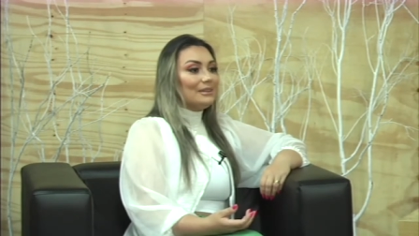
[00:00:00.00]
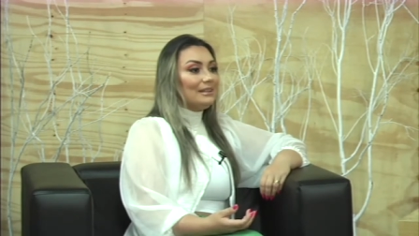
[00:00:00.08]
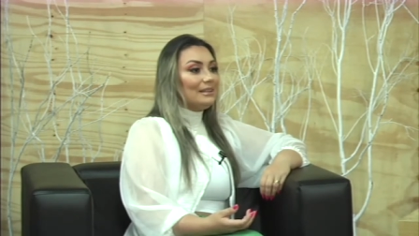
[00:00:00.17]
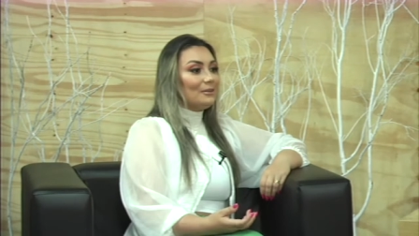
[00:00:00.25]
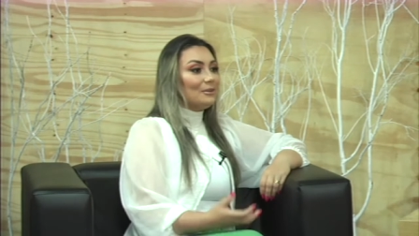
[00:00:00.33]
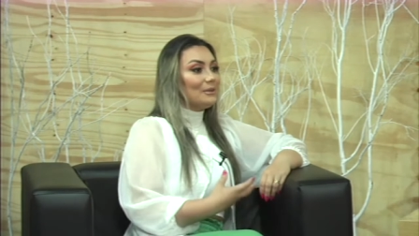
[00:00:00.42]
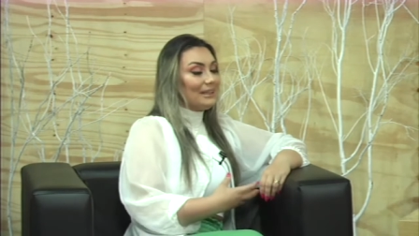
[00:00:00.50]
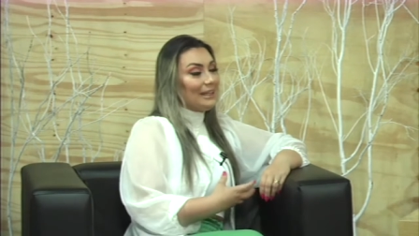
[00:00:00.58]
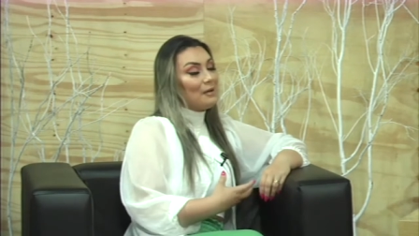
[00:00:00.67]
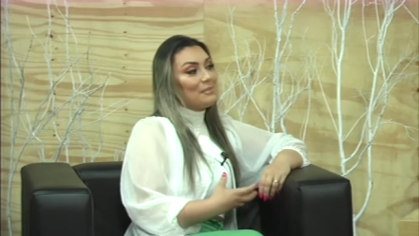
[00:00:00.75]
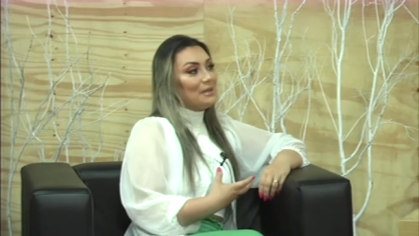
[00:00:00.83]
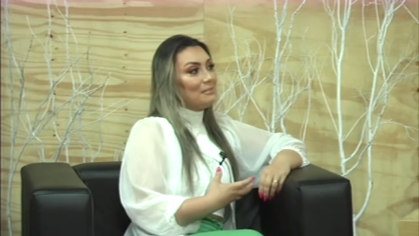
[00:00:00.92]
e eu não queria
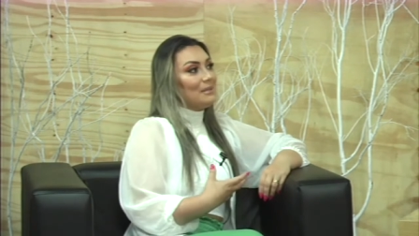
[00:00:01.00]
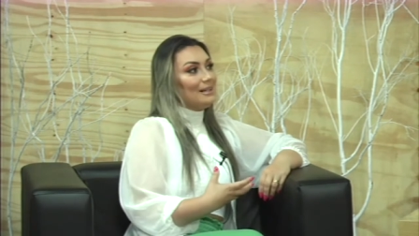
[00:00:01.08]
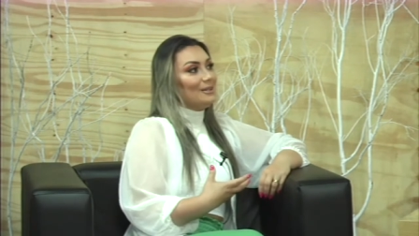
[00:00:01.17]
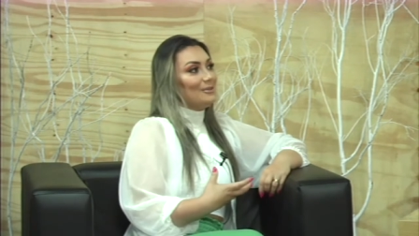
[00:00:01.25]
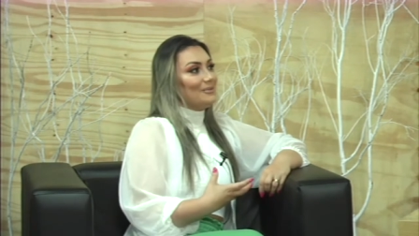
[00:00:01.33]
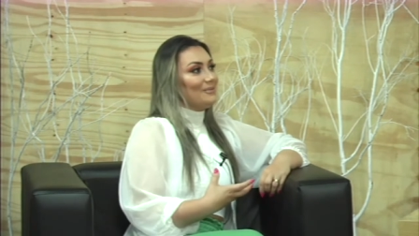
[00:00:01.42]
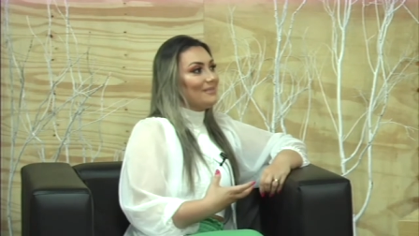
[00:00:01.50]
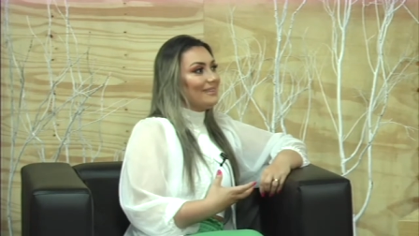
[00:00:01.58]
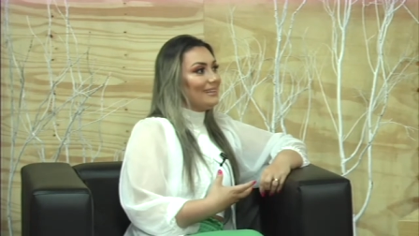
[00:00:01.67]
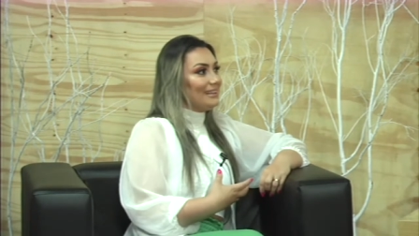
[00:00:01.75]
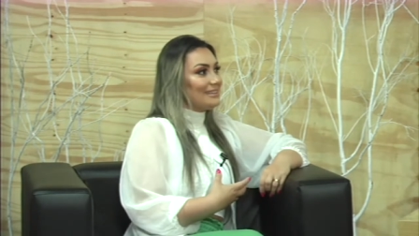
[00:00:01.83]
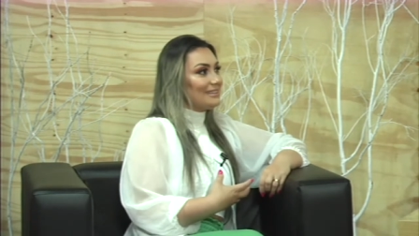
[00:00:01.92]
abrir mão
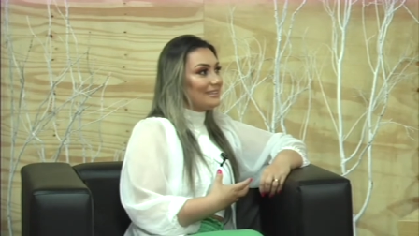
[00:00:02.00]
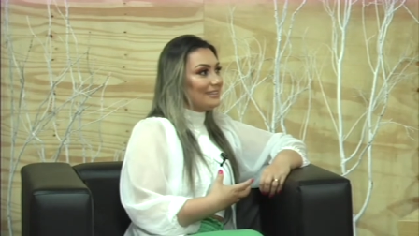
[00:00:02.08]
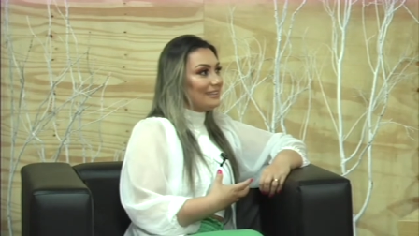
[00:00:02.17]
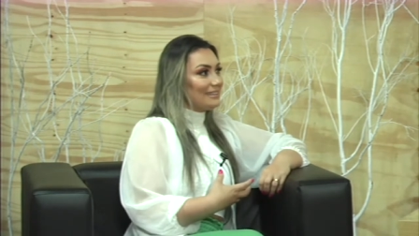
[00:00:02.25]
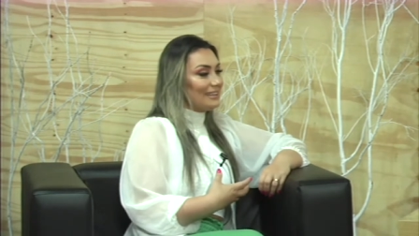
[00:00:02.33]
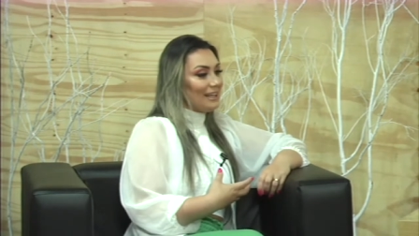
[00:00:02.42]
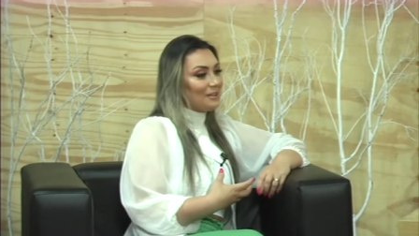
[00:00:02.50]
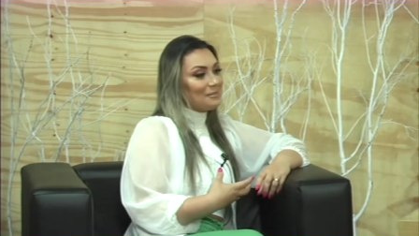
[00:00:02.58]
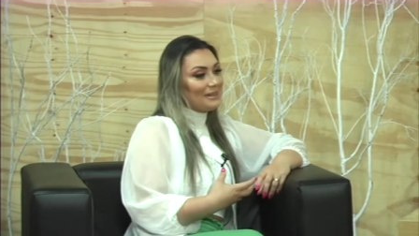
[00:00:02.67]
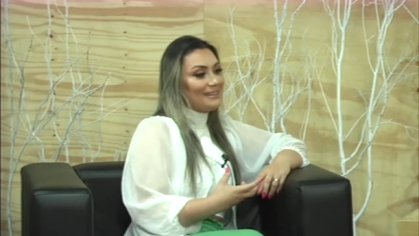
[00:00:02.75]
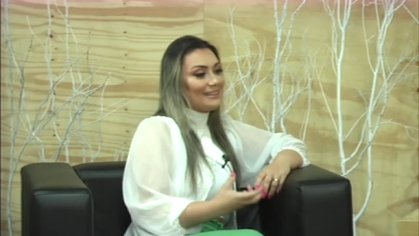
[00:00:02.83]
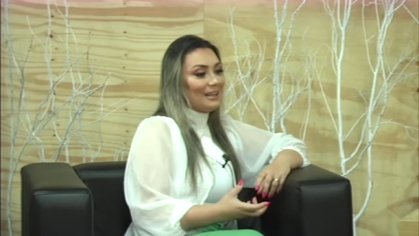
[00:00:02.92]
desse, desse lado
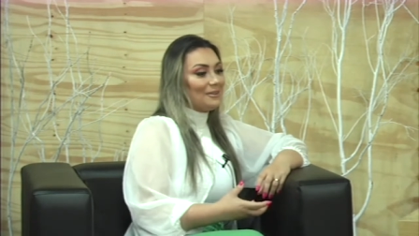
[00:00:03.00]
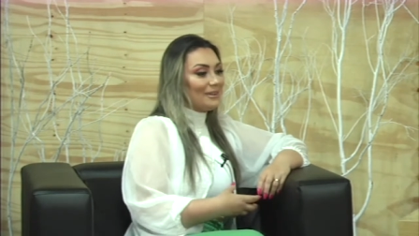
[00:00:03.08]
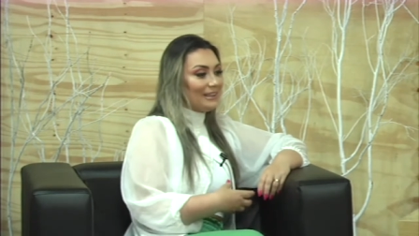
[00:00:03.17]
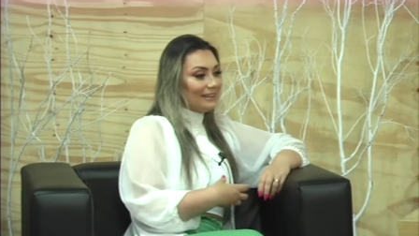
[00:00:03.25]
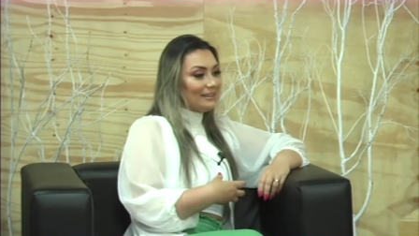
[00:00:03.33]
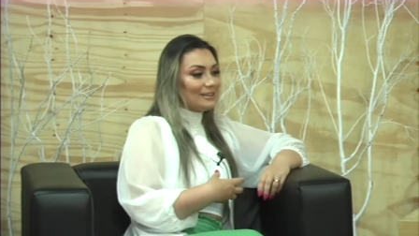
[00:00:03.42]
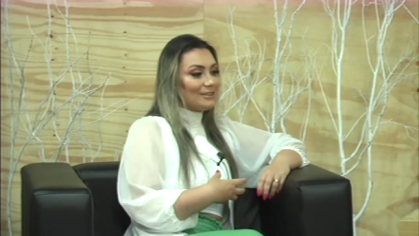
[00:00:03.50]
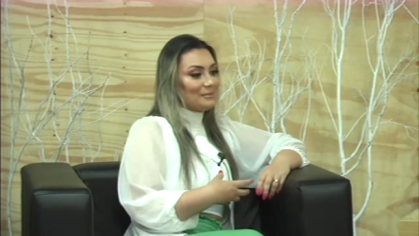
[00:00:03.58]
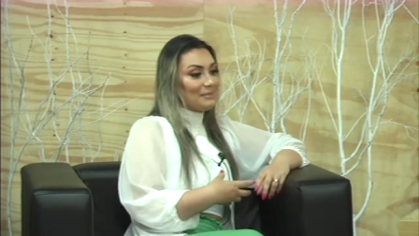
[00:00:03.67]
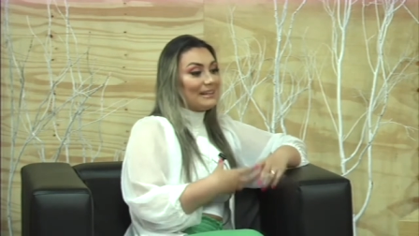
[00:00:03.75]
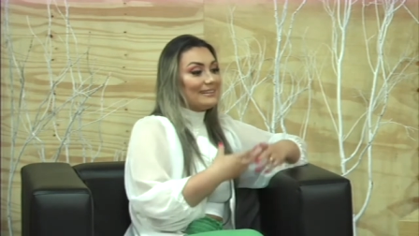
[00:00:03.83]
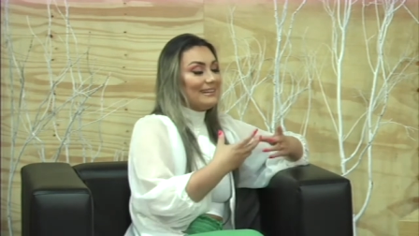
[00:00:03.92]
maternal, não queria
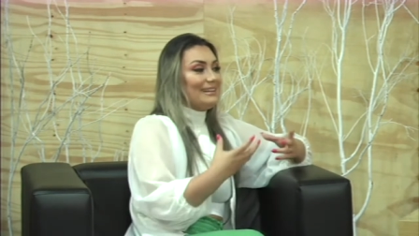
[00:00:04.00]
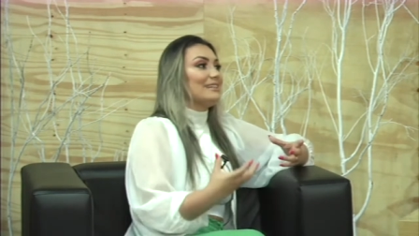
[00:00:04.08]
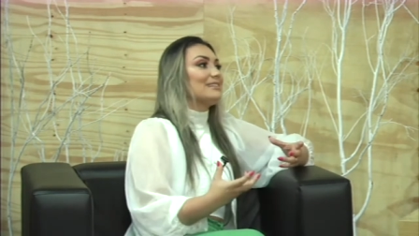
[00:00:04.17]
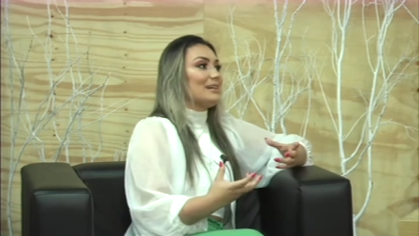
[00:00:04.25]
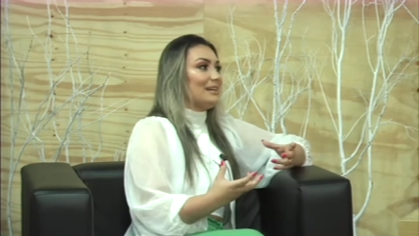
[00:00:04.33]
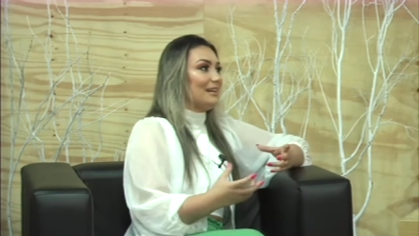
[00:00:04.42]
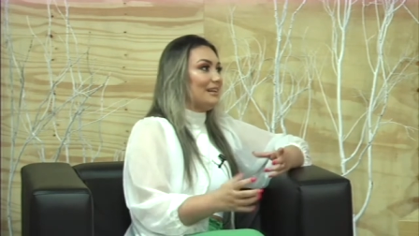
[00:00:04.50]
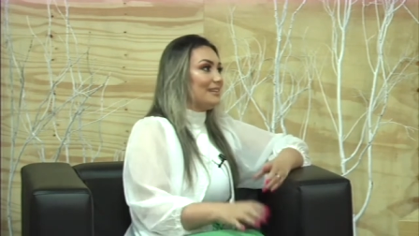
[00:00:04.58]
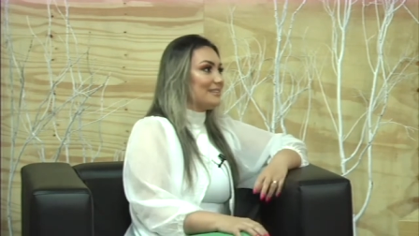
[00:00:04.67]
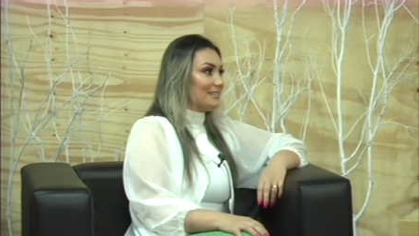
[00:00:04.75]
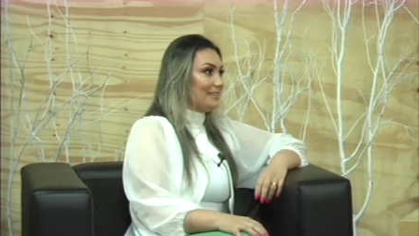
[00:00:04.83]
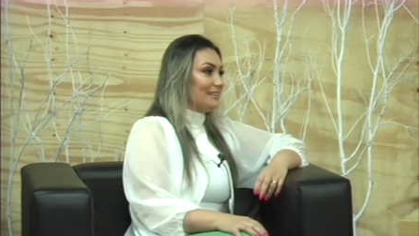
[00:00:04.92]
perder essa,
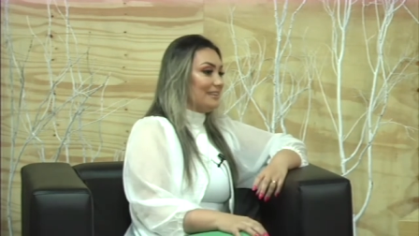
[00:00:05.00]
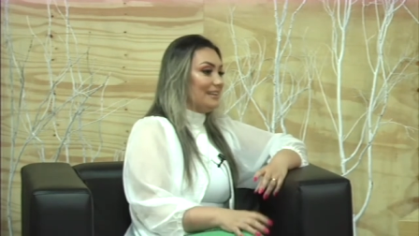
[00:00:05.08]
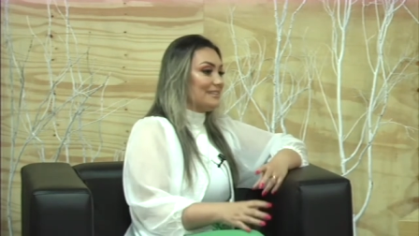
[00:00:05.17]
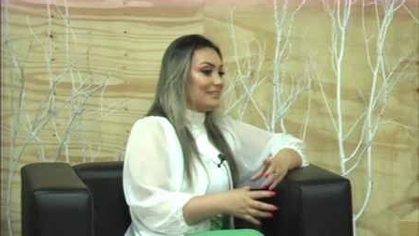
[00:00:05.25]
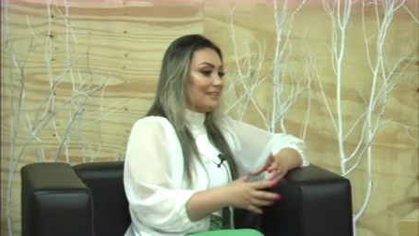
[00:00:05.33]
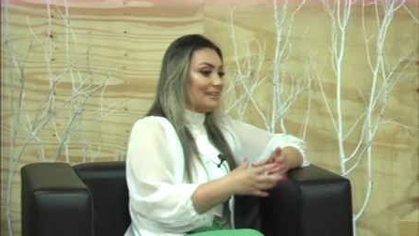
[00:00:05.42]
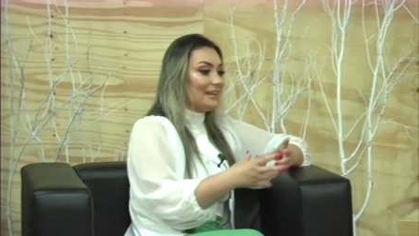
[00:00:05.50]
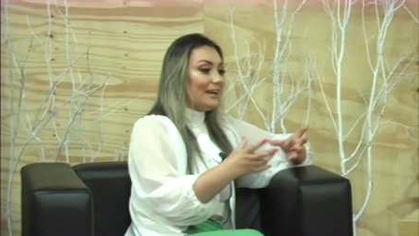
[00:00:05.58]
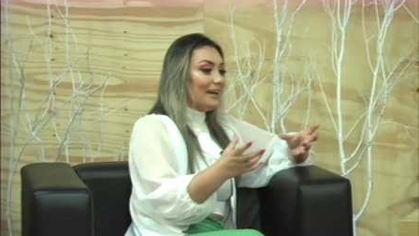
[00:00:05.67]
esse, esse,